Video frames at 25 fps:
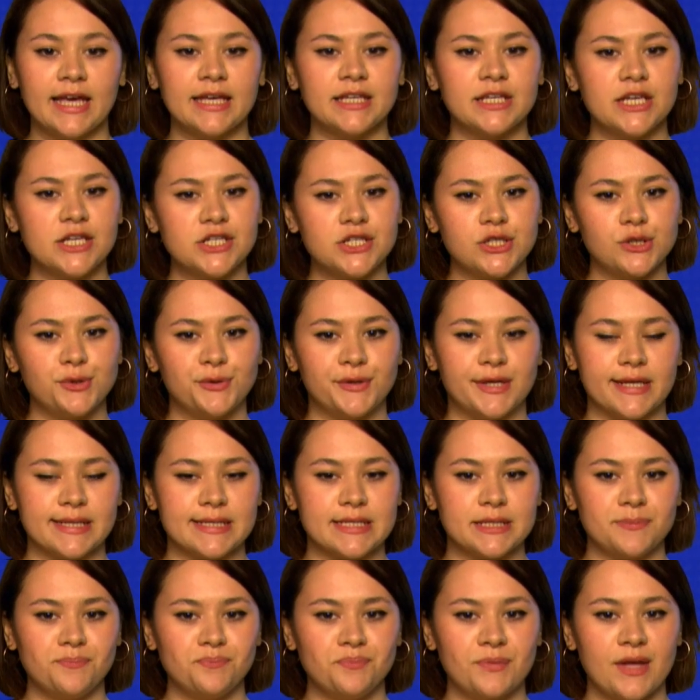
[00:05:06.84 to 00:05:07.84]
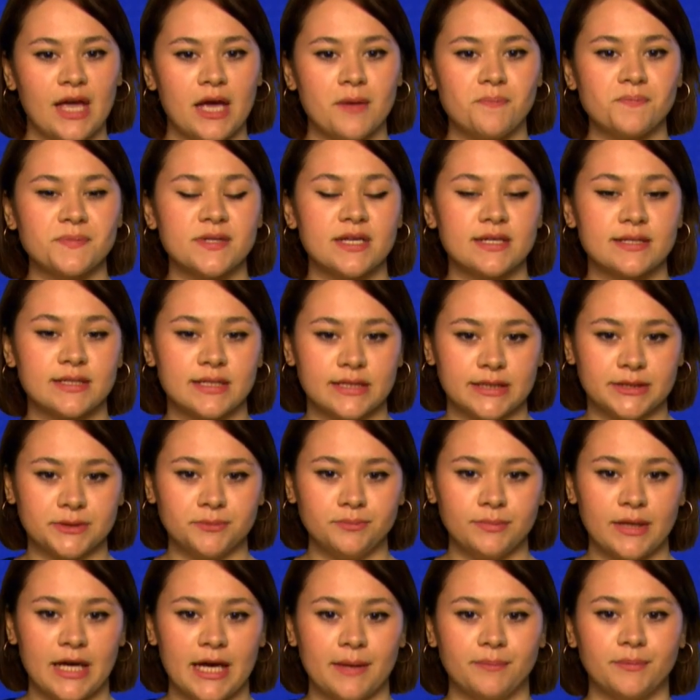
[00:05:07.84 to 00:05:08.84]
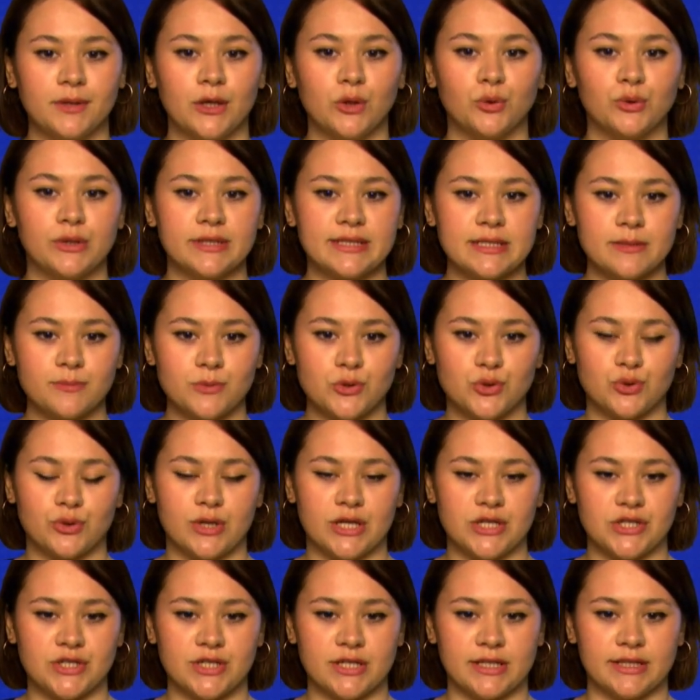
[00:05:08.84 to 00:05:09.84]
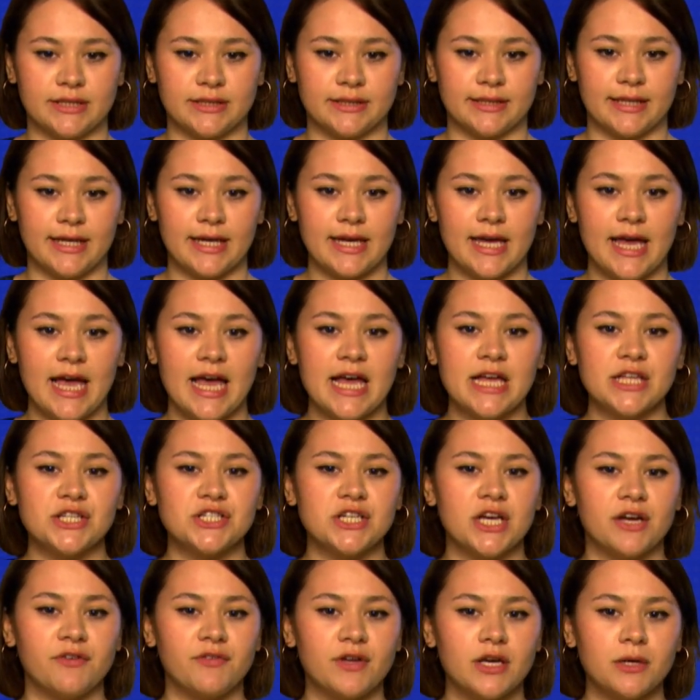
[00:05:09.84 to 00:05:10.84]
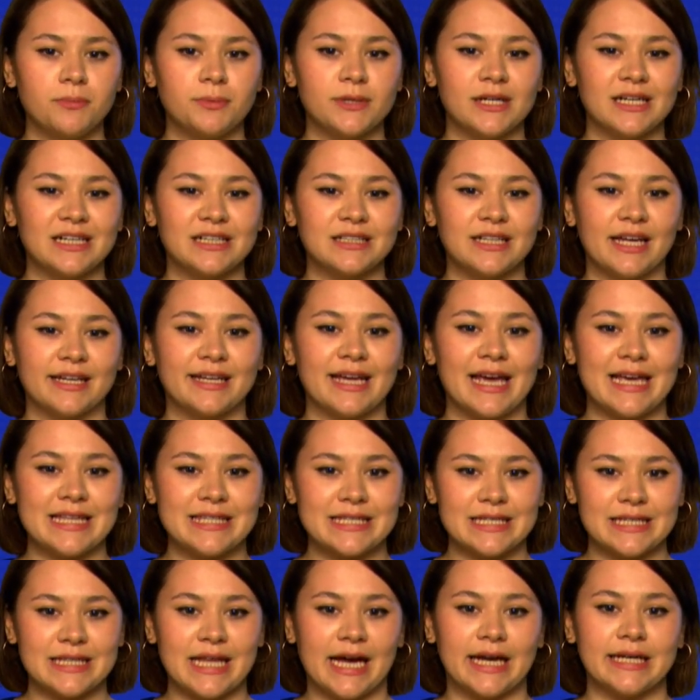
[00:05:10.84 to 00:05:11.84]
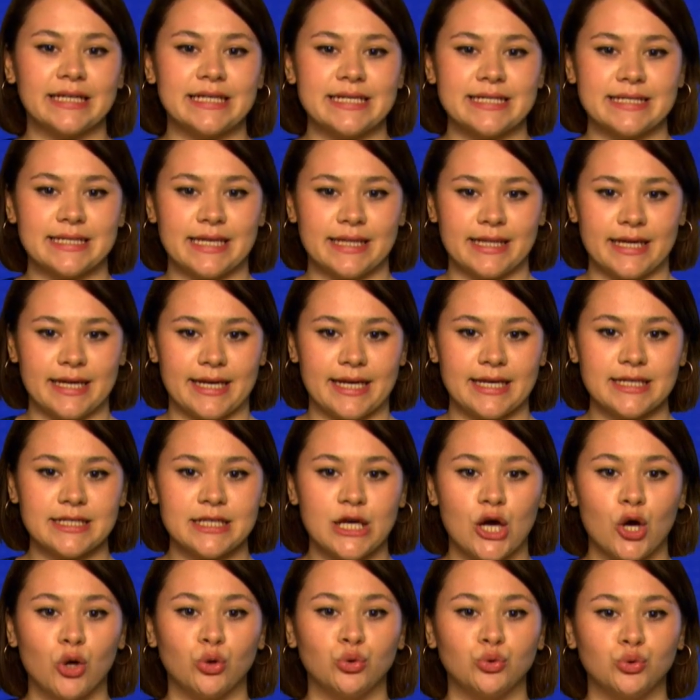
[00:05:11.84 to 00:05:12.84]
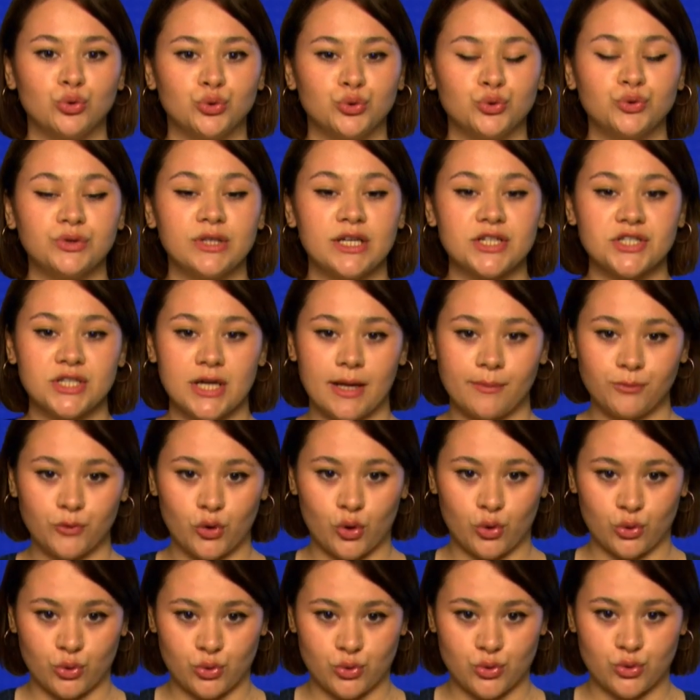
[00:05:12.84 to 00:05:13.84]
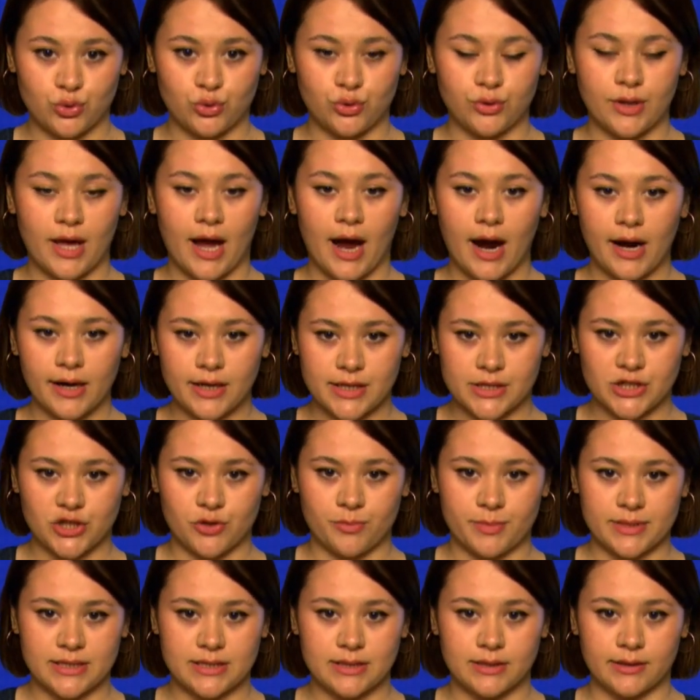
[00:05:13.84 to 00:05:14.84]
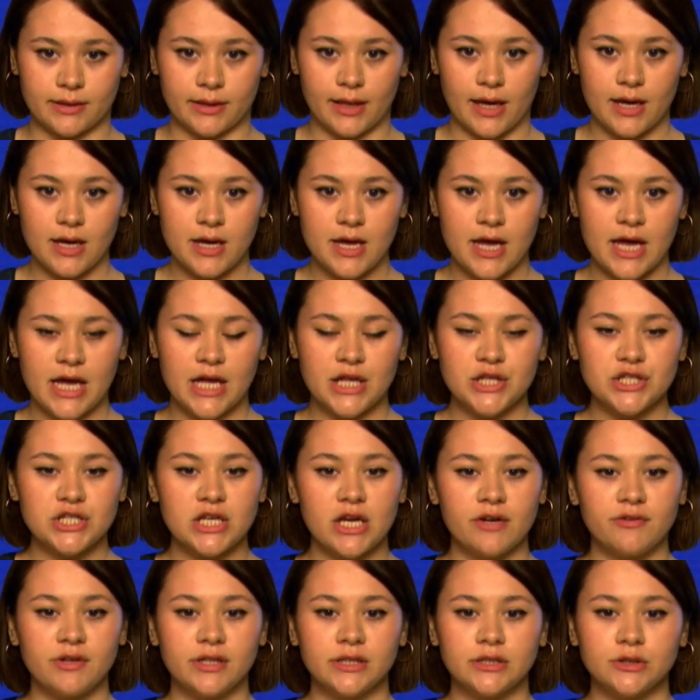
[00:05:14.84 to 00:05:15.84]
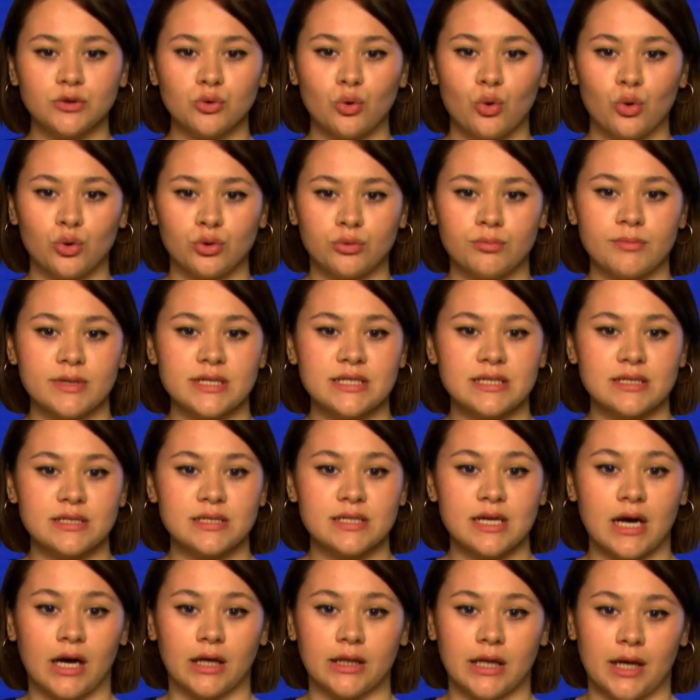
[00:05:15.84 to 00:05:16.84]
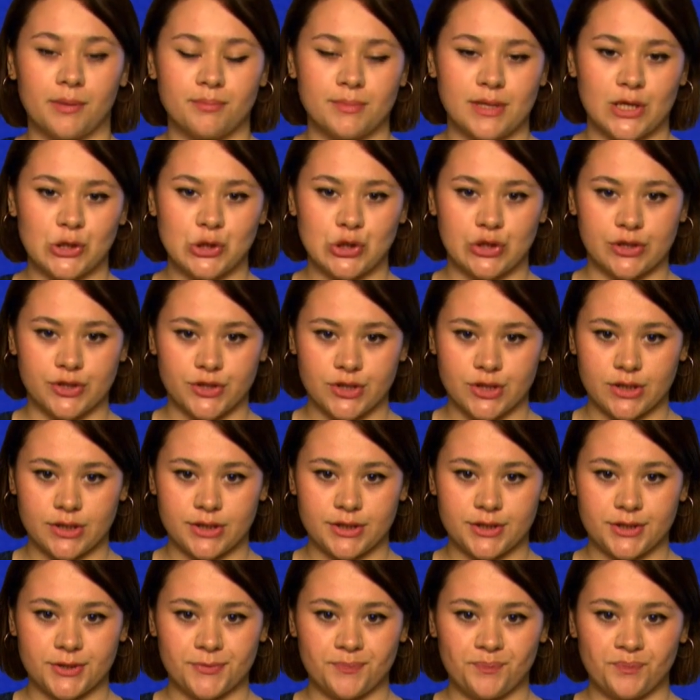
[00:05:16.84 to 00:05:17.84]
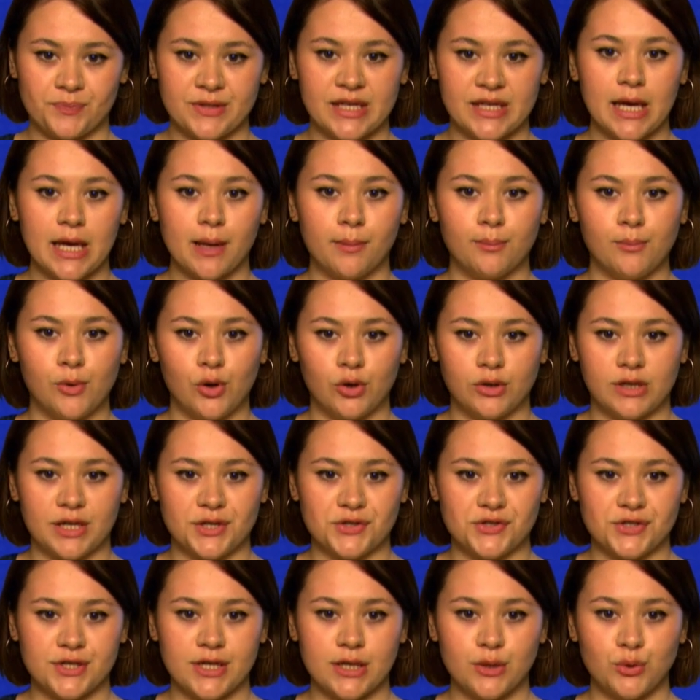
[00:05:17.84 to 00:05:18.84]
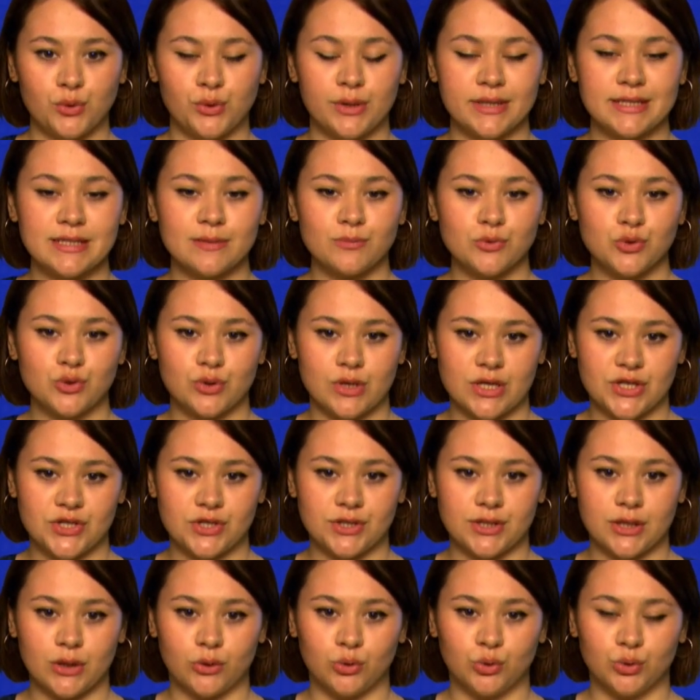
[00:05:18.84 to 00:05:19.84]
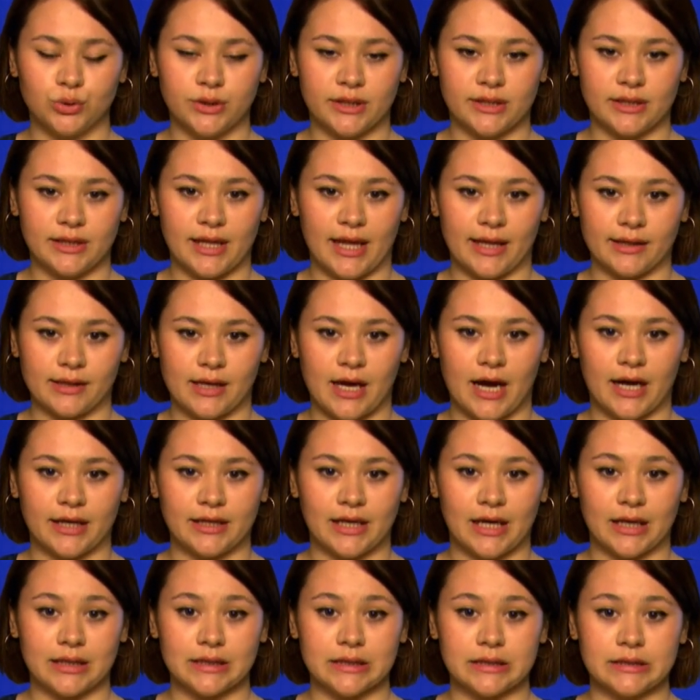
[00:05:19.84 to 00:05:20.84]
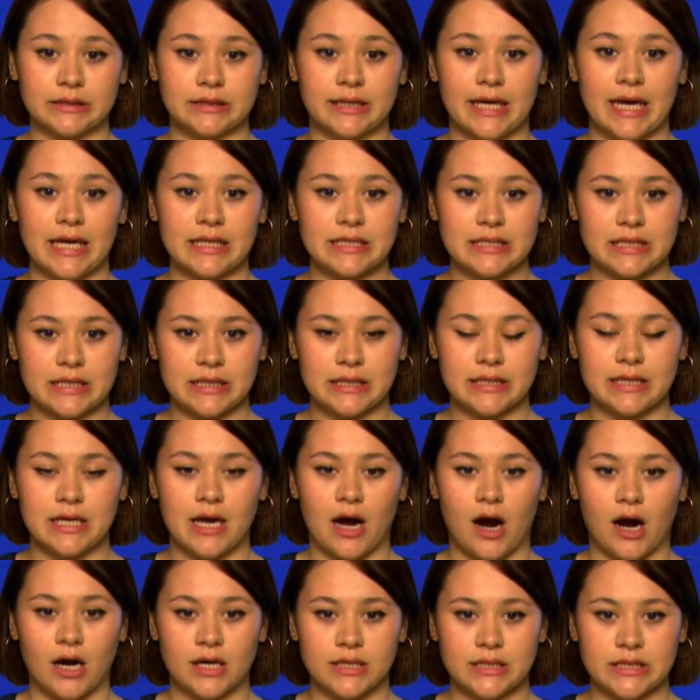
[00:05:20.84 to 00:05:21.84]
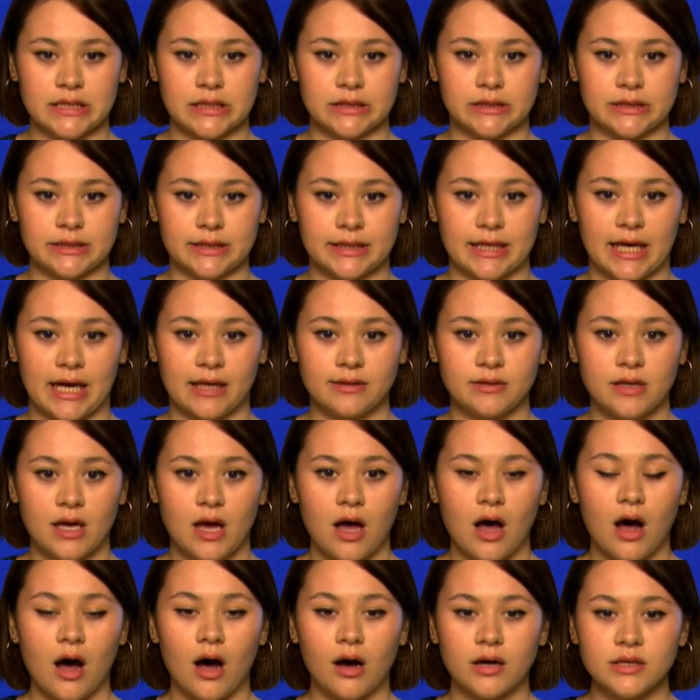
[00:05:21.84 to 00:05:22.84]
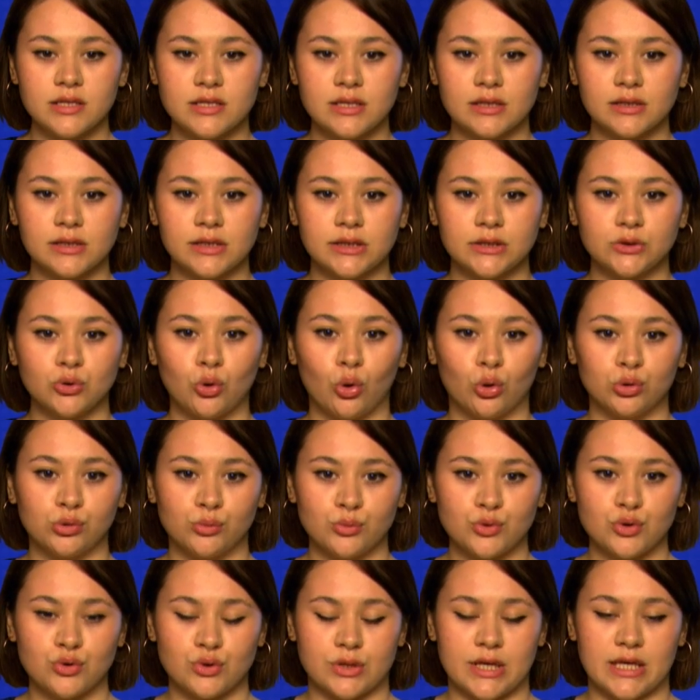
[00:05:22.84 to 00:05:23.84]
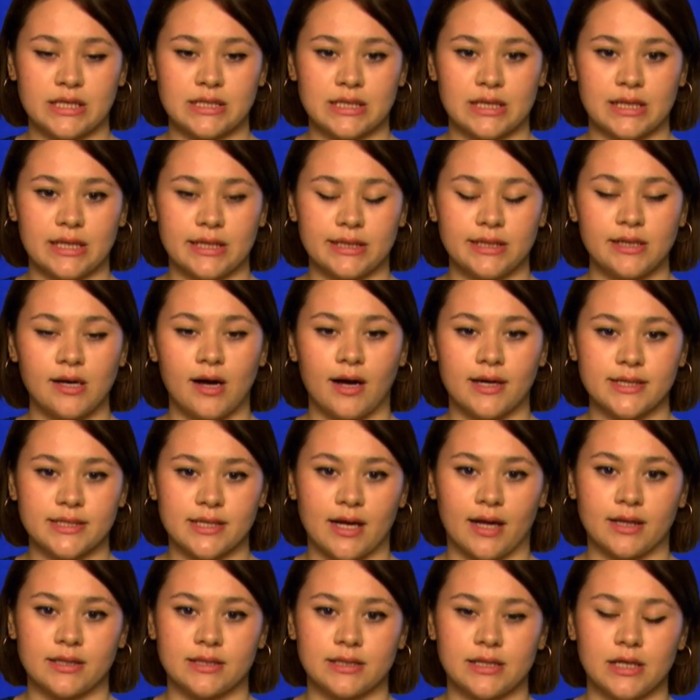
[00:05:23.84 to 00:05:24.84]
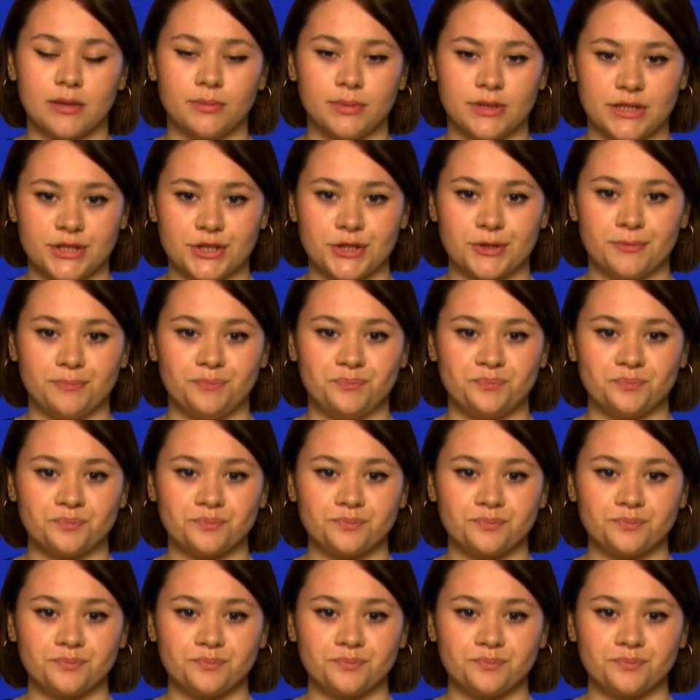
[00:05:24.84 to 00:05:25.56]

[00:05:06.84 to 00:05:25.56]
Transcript: Yeşil üretim hem tasarım hem de üretim süreçlerinde çevreye bırakılan etkiler izlenerek ürün yaşam döngüsünün her aşamasında çevrenin korunması sağlanmaya çalışılır. Böylece üretim sürecinde kullanılan kaynakların etkinliği artırılırken atıkların olumsuz etkileri azaltılabilir.